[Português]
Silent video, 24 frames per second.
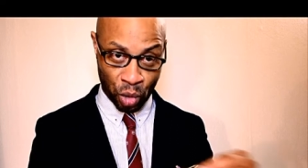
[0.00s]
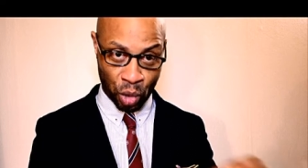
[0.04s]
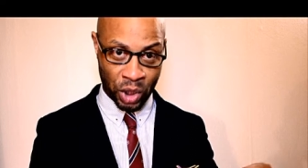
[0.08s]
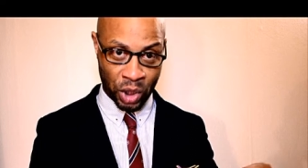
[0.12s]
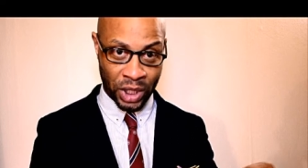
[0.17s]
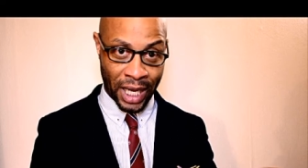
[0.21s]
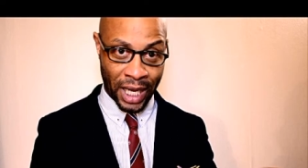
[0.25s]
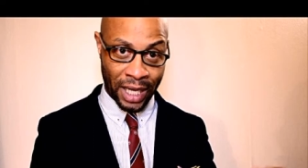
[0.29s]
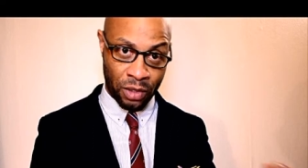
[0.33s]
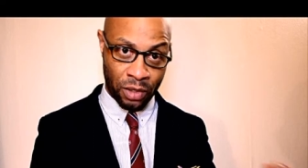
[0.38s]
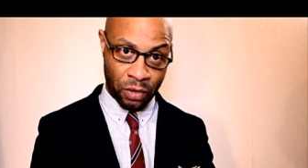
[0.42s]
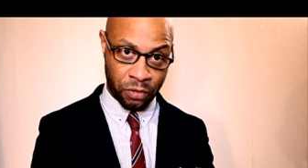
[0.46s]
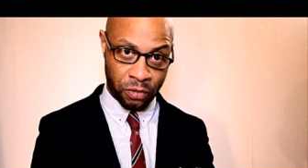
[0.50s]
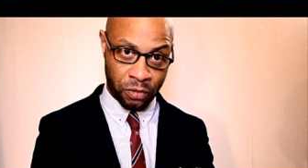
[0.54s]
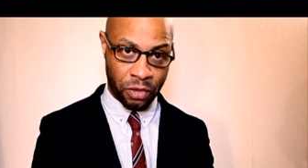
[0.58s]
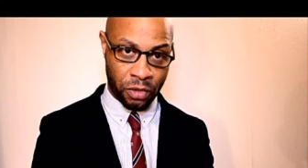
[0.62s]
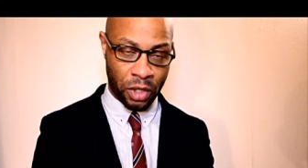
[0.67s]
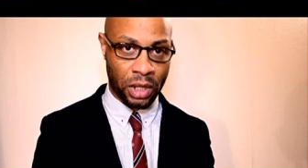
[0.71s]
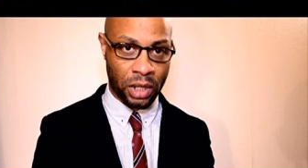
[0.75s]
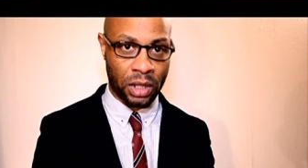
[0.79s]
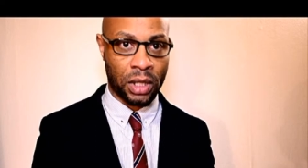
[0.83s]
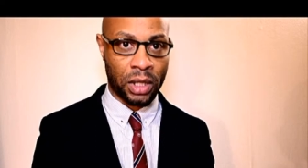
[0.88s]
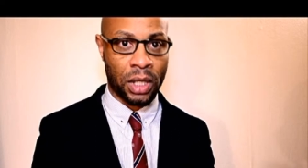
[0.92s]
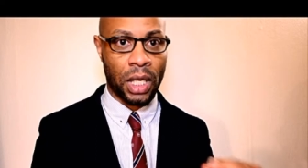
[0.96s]
do Estado
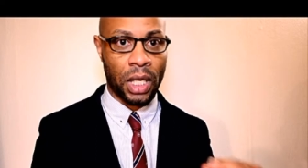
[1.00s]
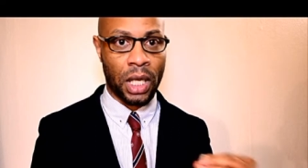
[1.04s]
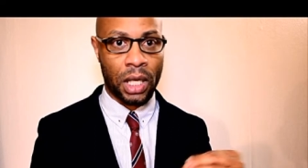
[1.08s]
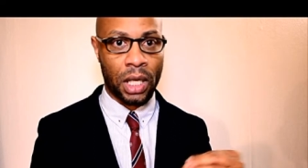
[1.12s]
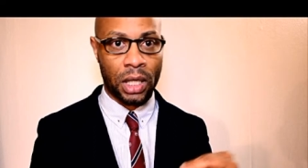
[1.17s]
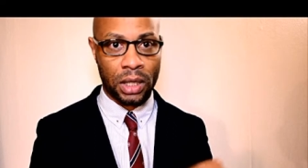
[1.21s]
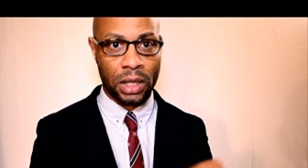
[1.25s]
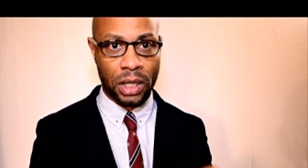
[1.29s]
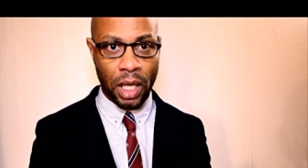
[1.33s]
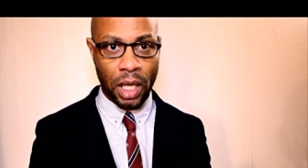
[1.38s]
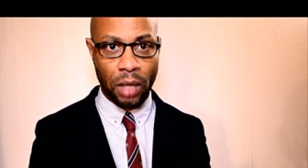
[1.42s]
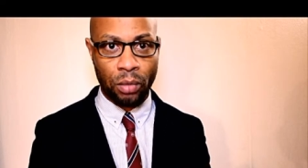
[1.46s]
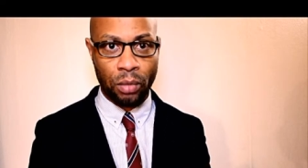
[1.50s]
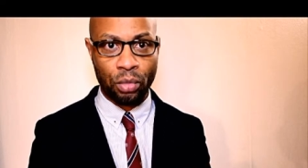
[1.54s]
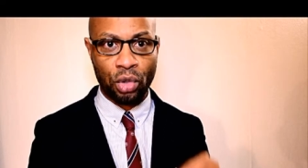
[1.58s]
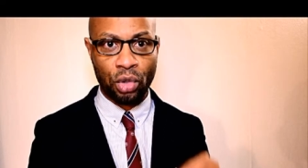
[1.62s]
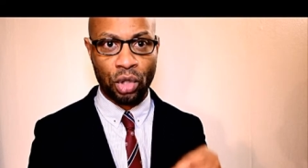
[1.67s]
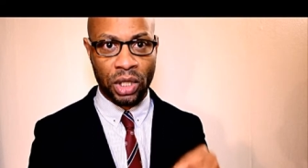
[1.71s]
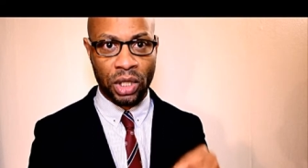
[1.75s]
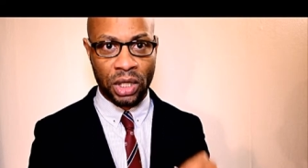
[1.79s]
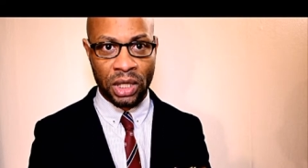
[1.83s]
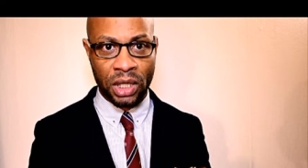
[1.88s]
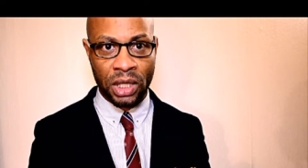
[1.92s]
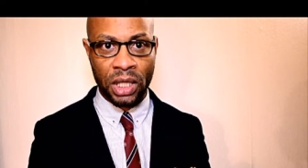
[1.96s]
forte,
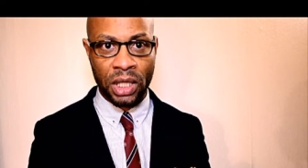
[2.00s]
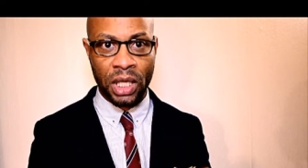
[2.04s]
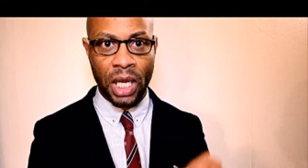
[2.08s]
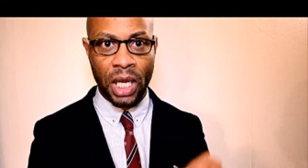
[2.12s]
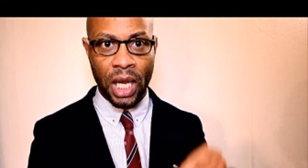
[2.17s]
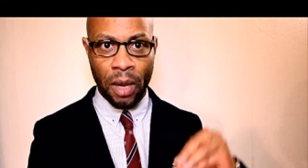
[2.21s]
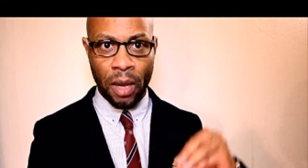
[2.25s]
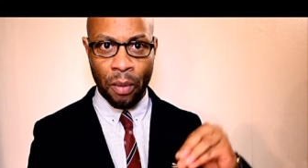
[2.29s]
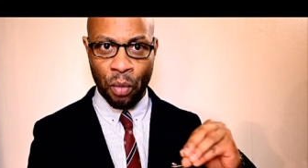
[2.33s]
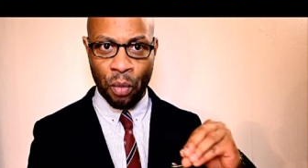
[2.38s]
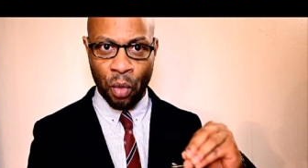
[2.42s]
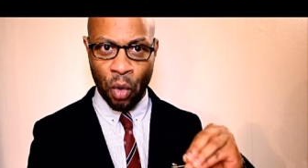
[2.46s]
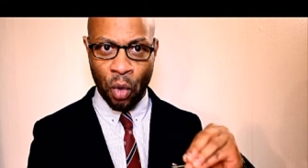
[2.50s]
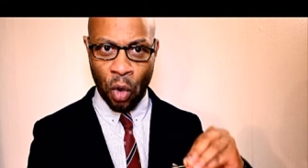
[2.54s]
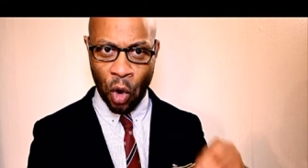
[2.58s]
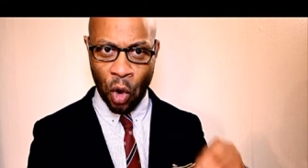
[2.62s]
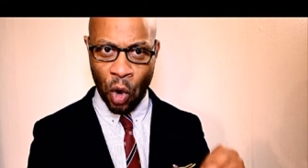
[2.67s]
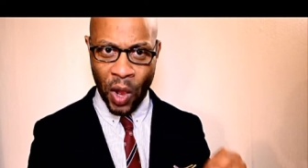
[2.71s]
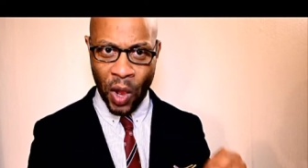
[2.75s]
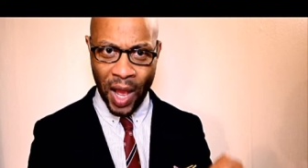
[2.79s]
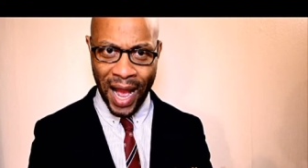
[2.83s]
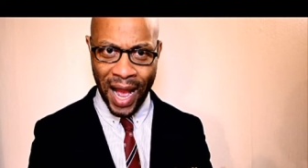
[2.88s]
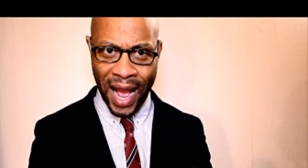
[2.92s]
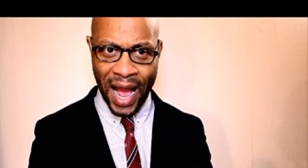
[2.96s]
temos que
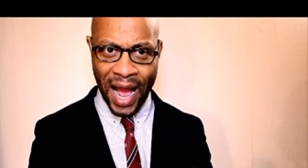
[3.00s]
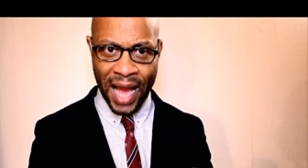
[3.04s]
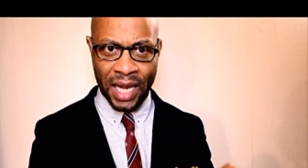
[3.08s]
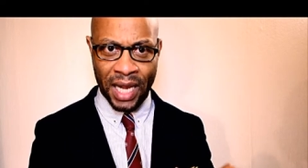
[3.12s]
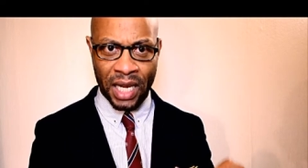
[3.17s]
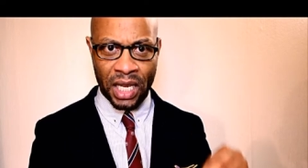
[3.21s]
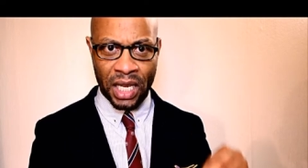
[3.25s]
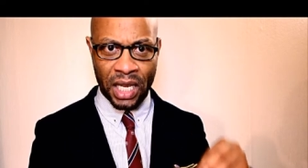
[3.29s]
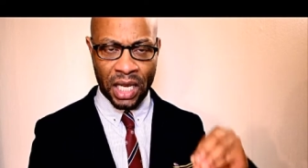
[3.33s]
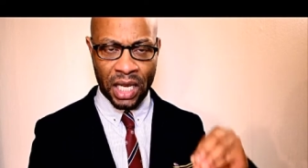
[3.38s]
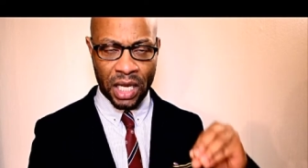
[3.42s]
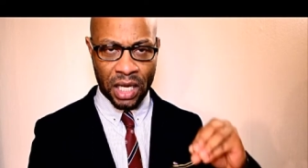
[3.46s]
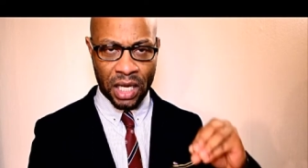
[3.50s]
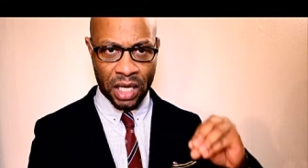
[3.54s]
colocar,